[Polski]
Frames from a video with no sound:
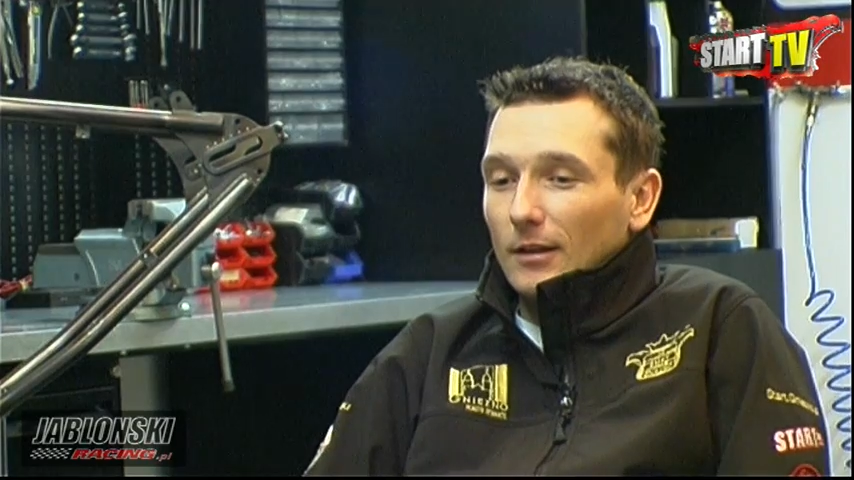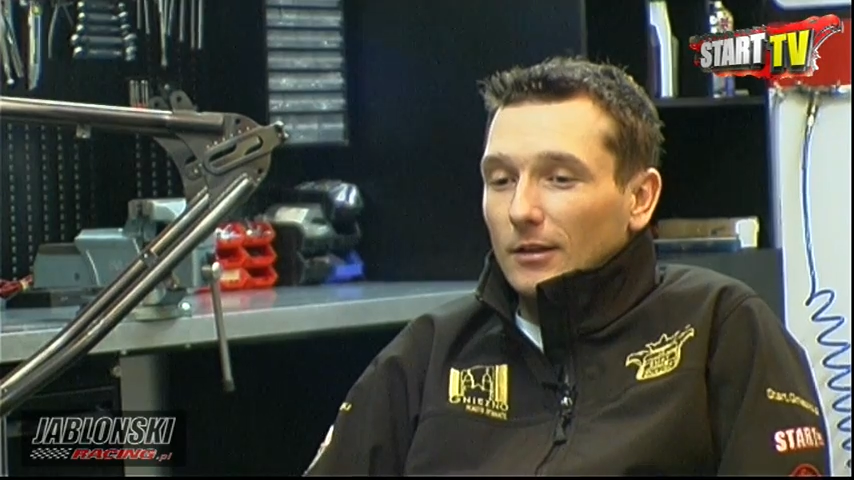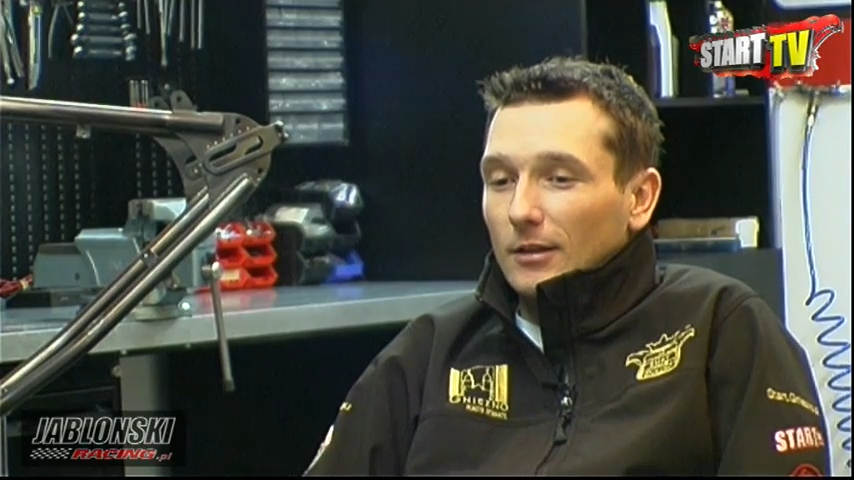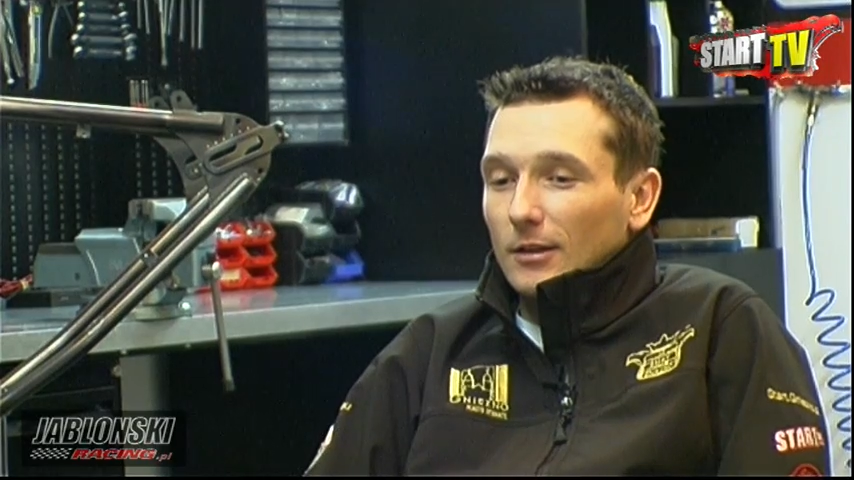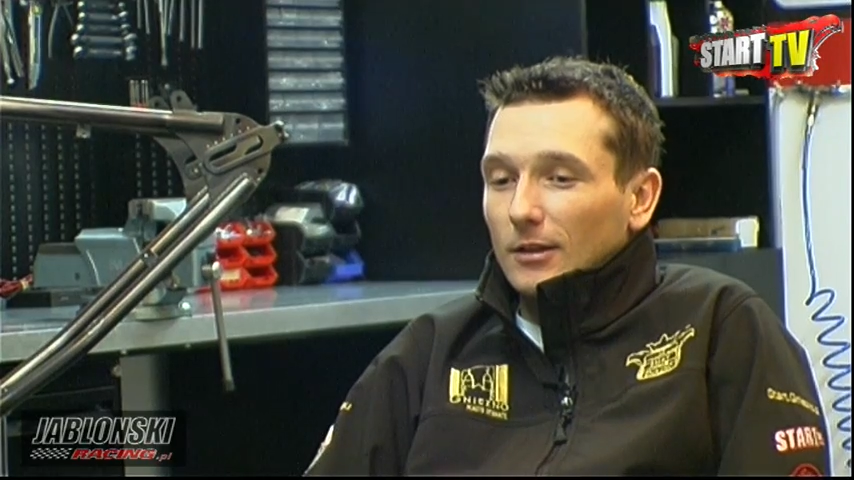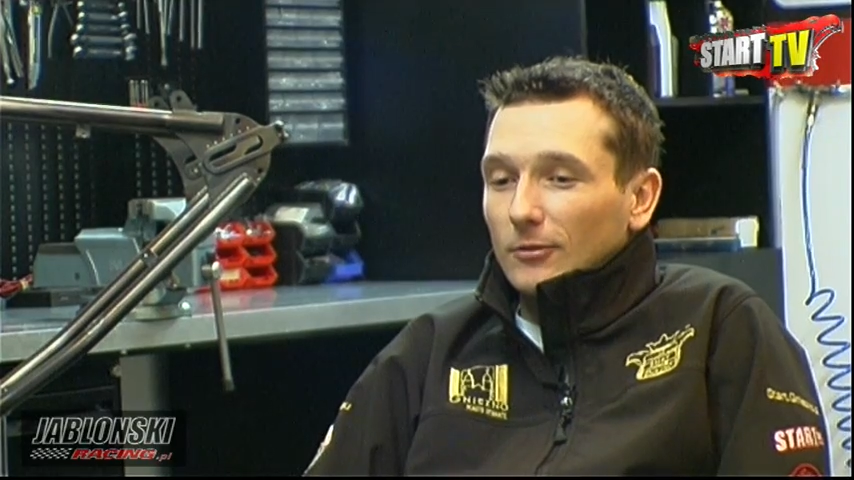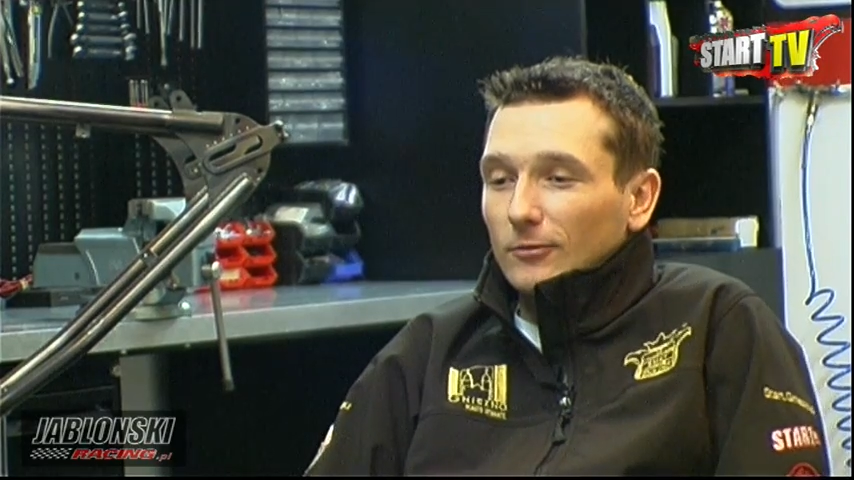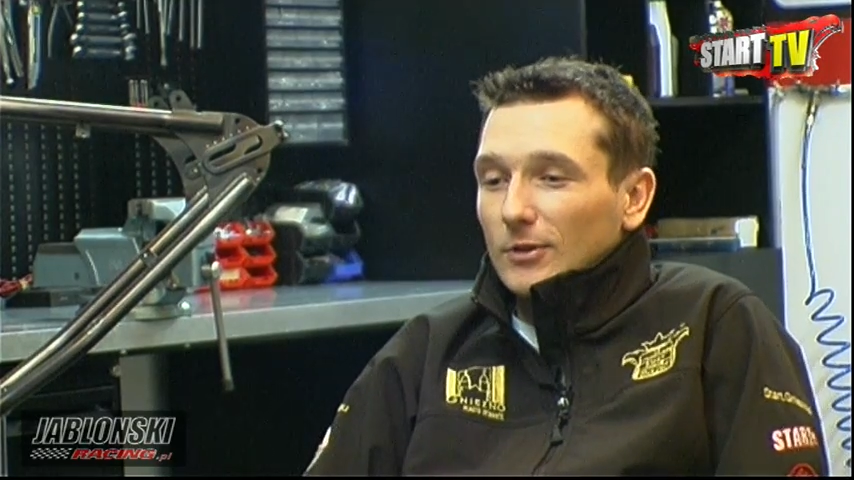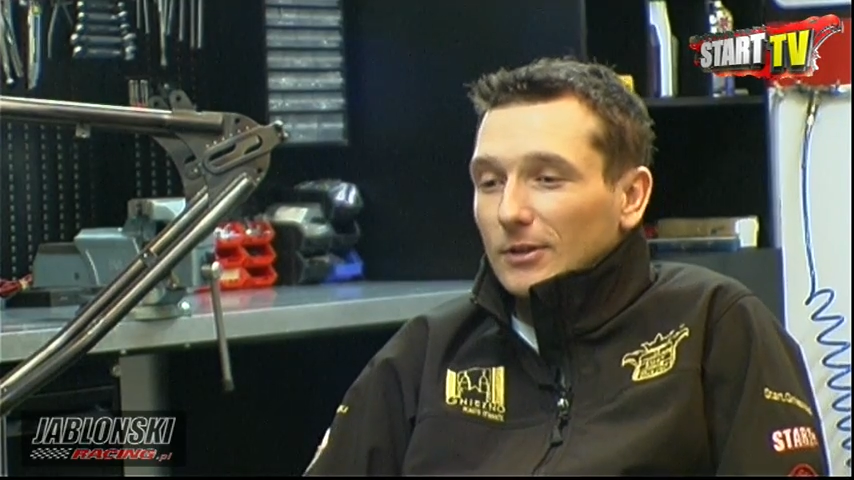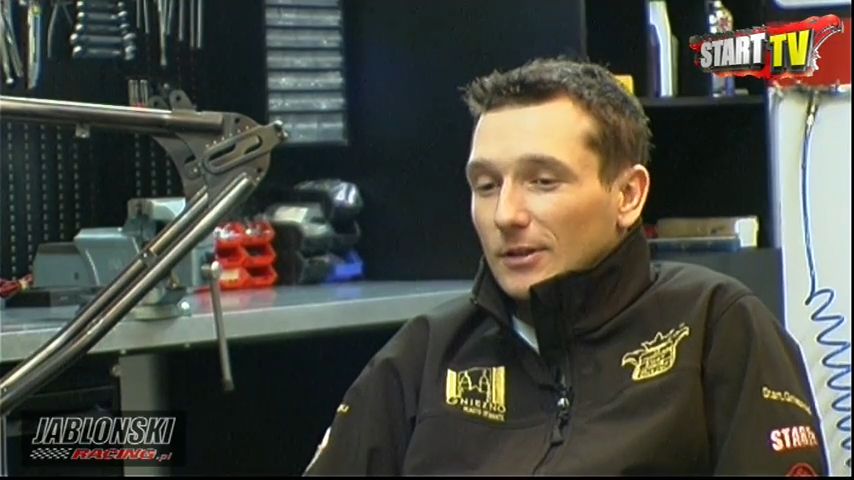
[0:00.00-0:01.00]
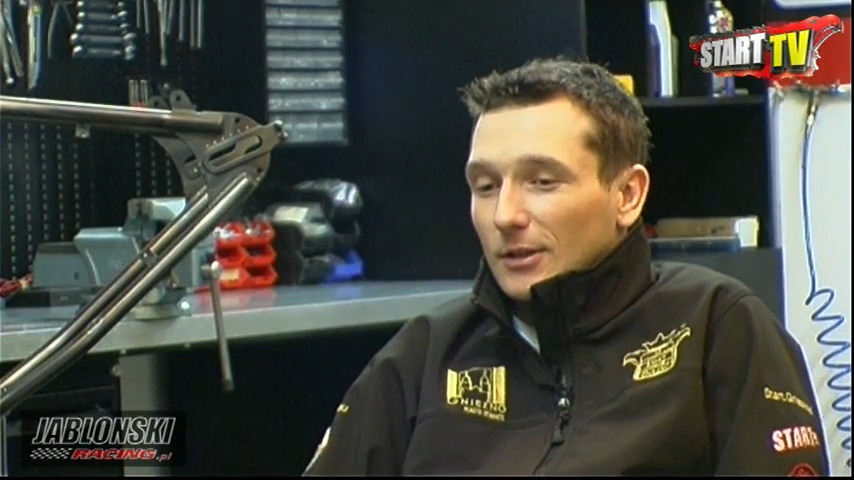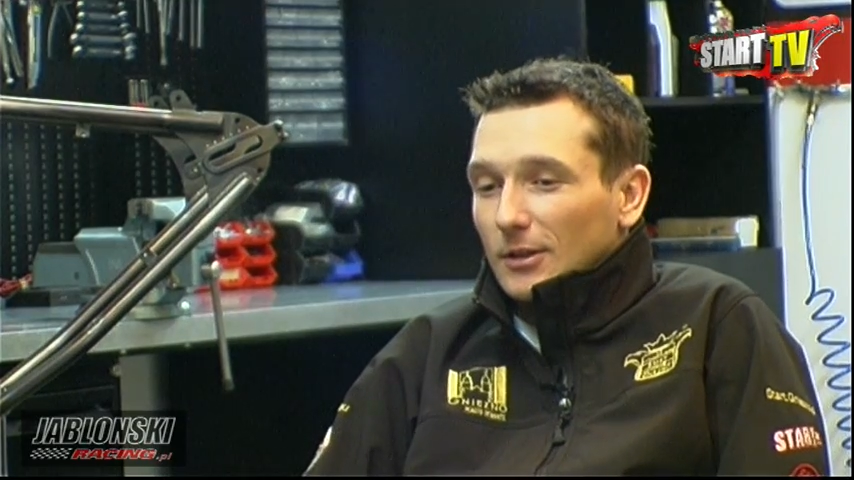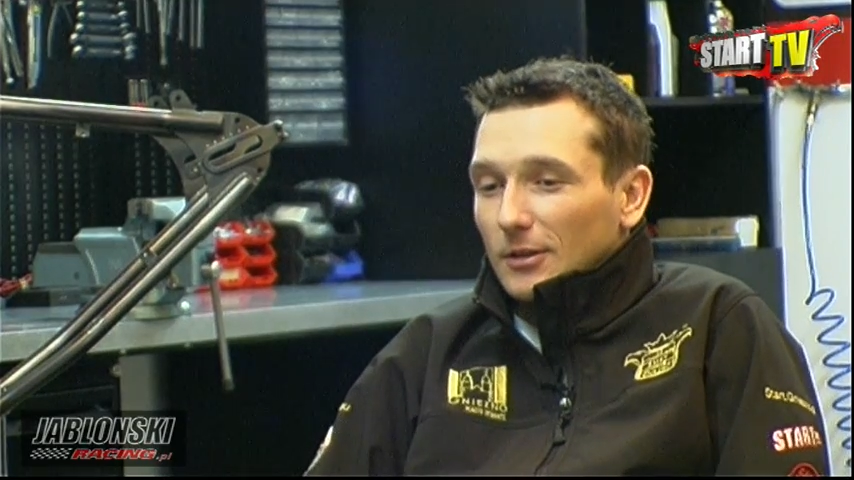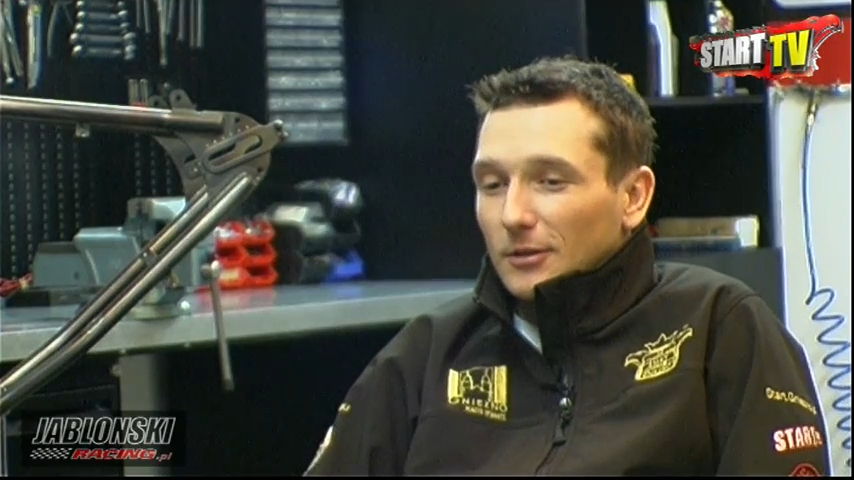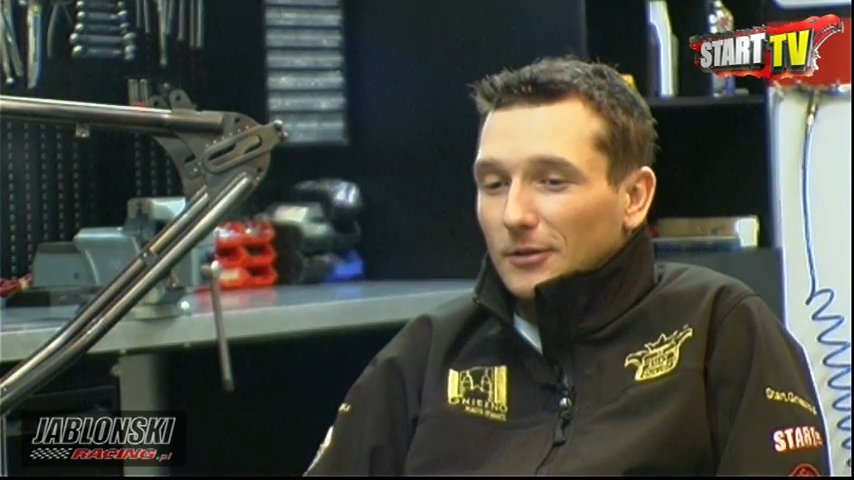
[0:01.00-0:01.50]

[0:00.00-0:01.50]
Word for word: e, i ówczesnej